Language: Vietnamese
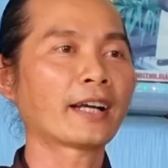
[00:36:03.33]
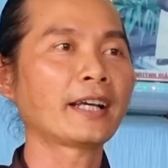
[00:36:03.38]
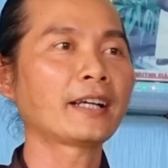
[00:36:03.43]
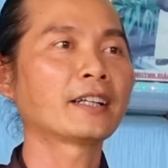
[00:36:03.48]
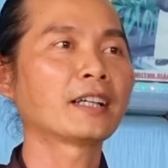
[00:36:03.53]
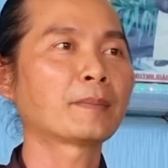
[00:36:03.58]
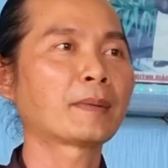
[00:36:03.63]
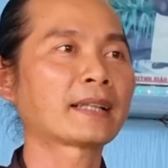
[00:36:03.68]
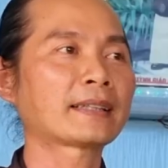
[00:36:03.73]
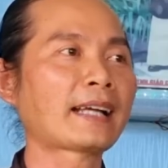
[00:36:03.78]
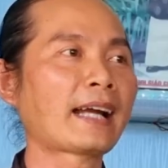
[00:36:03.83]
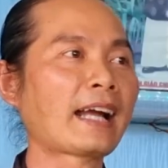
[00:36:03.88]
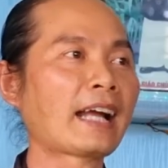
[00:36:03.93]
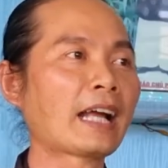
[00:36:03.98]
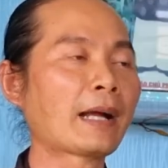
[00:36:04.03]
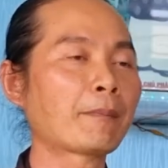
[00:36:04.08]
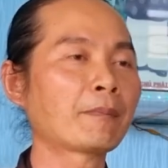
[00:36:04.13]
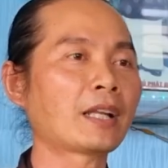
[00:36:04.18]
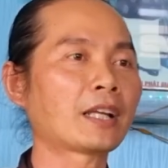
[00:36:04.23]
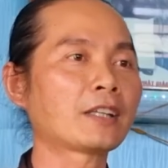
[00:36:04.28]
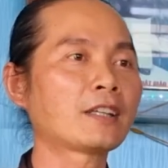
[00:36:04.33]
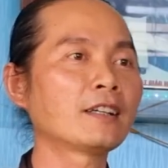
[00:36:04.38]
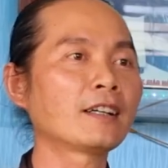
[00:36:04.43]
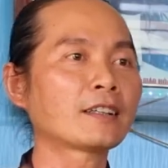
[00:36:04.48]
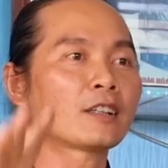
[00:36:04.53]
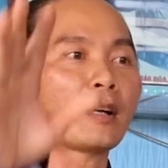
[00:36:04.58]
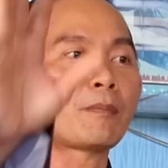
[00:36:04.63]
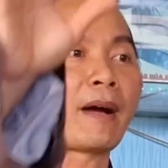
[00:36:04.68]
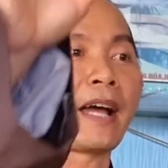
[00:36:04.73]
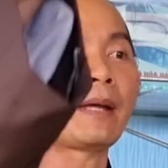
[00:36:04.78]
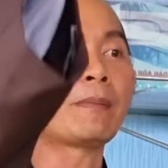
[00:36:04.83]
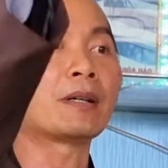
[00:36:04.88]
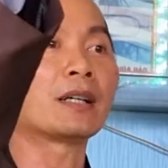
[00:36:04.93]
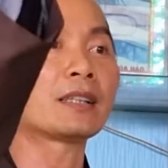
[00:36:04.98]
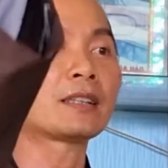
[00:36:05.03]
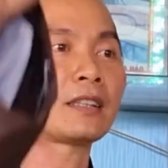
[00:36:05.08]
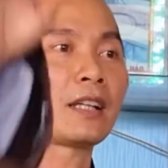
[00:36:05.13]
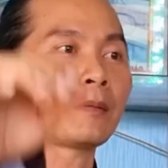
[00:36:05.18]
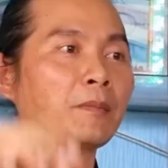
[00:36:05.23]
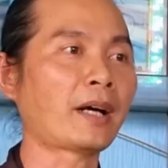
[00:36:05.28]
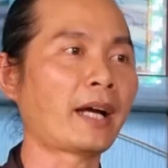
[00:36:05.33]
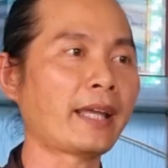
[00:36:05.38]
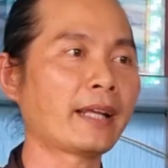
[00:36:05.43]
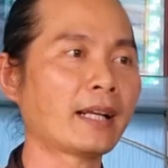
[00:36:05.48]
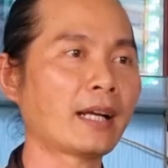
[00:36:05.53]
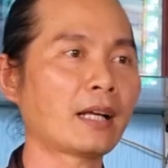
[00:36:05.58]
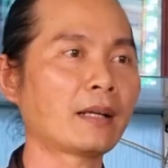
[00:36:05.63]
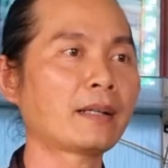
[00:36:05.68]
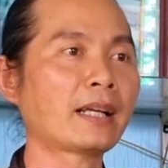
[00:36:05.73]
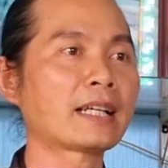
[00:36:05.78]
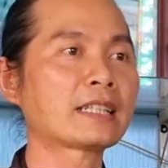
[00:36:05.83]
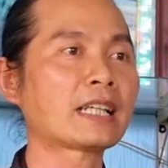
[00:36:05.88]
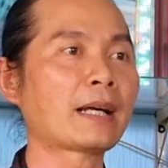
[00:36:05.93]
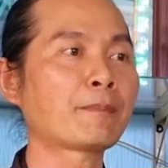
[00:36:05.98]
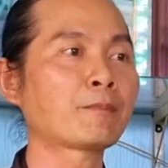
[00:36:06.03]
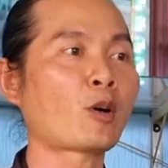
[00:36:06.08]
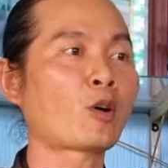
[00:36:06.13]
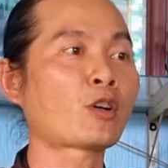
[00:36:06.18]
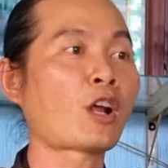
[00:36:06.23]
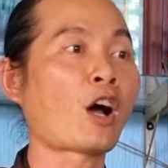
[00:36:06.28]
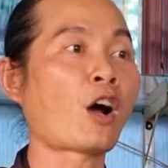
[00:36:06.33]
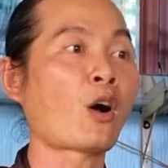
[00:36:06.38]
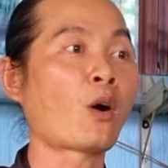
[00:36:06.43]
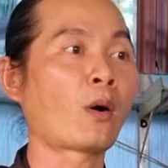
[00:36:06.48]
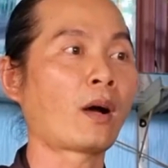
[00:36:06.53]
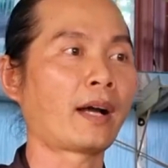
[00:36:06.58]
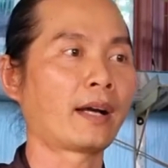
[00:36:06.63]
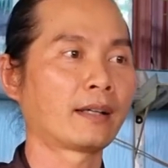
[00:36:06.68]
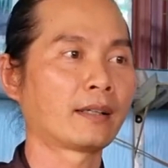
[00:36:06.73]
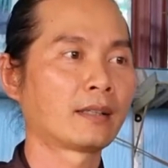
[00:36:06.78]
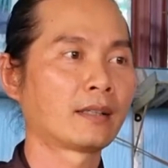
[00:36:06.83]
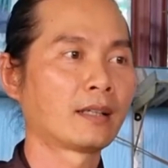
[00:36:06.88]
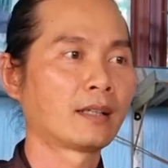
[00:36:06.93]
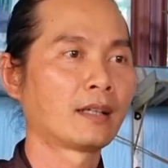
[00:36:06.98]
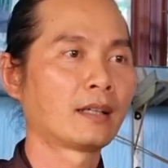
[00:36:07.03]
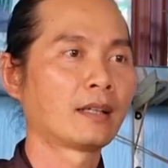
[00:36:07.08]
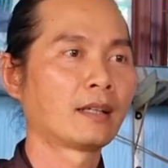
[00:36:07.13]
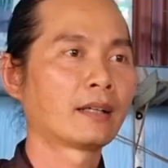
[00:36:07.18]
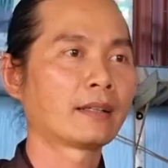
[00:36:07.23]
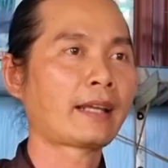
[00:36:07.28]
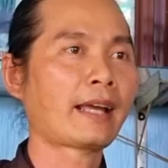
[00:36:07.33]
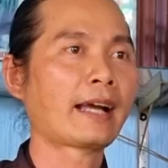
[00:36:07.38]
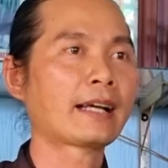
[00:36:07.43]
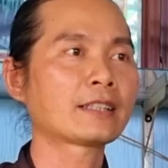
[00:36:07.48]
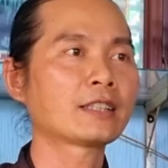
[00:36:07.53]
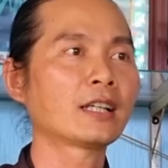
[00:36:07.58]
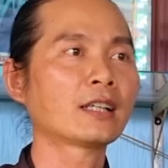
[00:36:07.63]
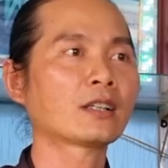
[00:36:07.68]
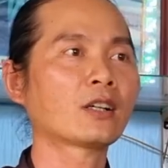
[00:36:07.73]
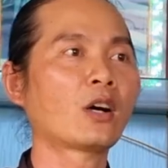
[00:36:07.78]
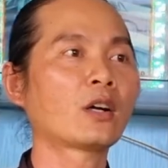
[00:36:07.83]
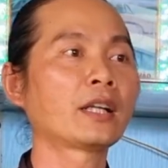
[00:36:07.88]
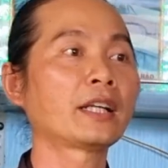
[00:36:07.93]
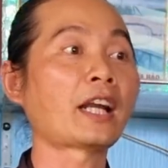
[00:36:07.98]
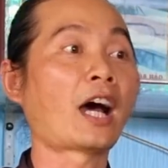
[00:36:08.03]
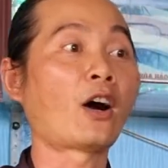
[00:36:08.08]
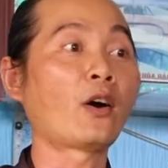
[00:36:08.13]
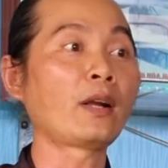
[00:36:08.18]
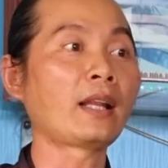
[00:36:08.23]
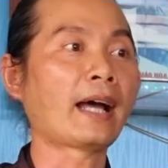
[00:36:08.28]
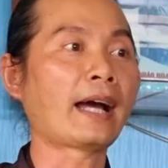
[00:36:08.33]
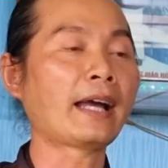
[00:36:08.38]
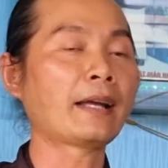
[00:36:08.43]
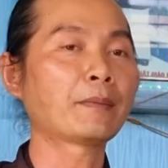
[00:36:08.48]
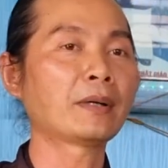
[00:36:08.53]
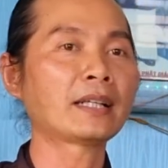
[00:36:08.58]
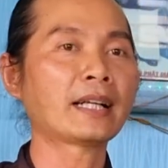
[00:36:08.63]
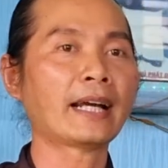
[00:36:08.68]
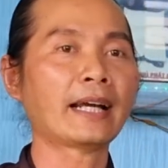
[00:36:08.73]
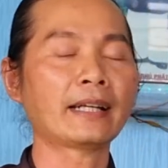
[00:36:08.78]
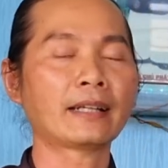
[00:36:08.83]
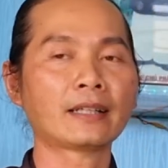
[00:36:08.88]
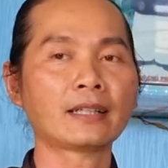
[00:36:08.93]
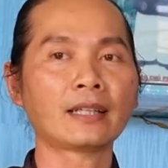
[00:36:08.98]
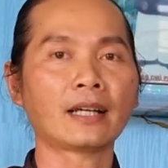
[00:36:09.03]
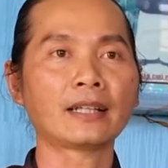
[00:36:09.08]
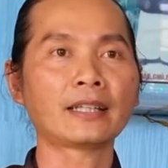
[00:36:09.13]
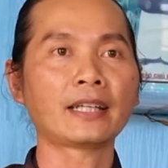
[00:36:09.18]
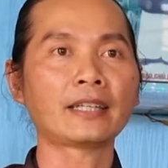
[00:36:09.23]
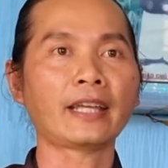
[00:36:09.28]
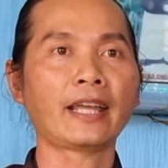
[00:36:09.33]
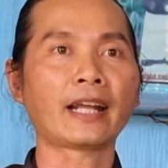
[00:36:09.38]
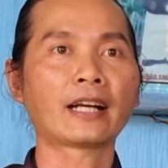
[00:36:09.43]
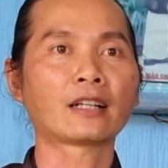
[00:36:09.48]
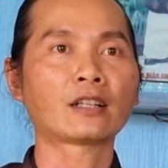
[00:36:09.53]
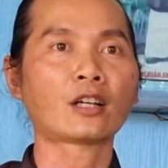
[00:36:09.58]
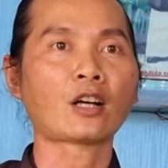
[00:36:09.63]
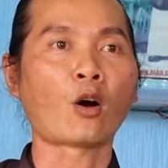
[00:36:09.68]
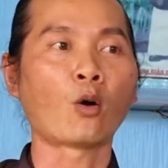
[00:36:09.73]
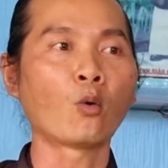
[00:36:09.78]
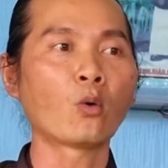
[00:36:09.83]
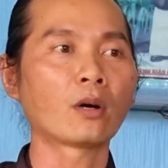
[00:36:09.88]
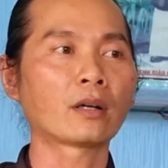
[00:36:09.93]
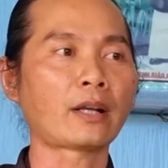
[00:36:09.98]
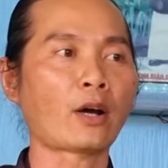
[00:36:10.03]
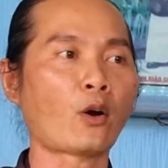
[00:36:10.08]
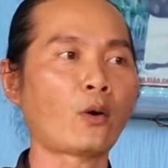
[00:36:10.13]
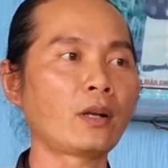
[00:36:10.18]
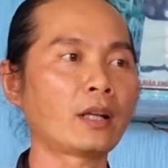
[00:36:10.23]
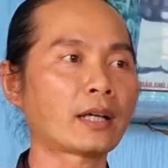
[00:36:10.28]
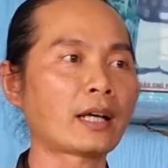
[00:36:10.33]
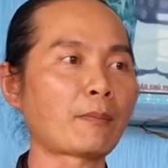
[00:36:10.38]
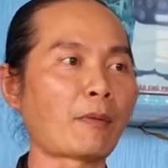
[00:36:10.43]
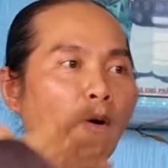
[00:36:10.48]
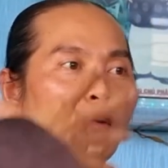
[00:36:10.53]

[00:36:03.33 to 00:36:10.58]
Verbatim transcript: cái người mà người ta ham là trước đó bảy bữa chuẩn bị đó, này sắm bộ đồ à, trang sức coi đi đổi lại, bữa nay cái sợi dây chuyền này nó cũ rồi đổi lại cái